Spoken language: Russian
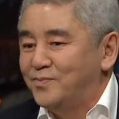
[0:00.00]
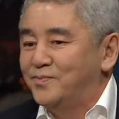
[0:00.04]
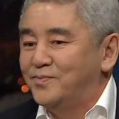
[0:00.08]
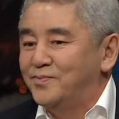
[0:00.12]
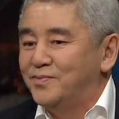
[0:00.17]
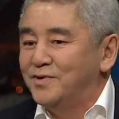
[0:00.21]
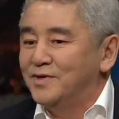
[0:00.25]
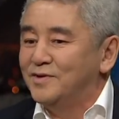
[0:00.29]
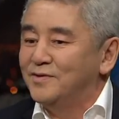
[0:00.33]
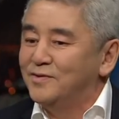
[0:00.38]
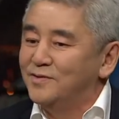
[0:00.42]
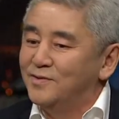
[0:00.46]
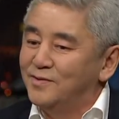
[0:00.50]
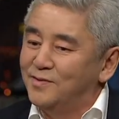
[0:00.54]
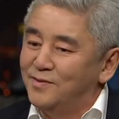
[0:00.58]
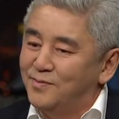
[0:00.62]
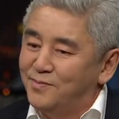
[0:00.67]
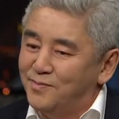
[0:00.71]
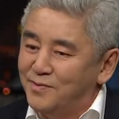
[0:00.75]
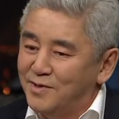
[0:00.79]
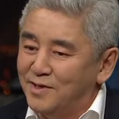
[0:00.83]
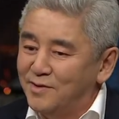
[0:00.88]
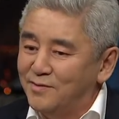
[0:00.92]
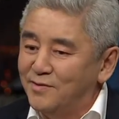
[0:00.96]
при,
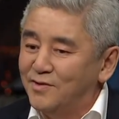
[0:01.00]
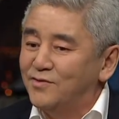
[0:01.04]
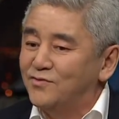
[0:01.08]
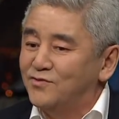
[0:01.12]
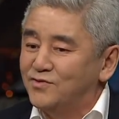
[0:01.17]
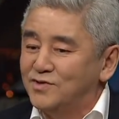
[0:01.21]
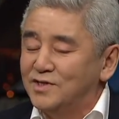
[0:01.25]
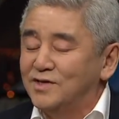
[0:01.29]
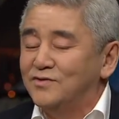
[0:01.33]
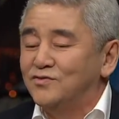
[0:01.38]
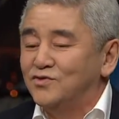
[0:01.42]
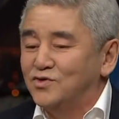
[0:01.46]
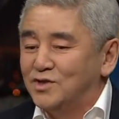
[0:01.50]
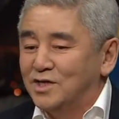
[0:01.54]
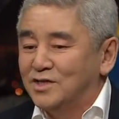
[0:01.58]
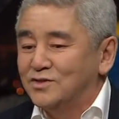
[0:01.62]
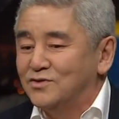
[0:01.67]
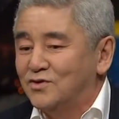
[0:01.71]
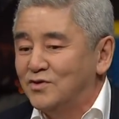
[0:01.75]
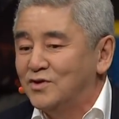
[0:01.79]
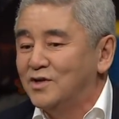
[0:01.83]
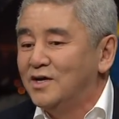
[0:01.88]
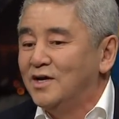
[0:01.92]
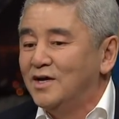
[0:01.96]
принимать все,
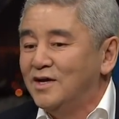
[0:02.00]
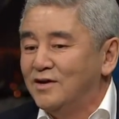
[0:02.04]
участвовать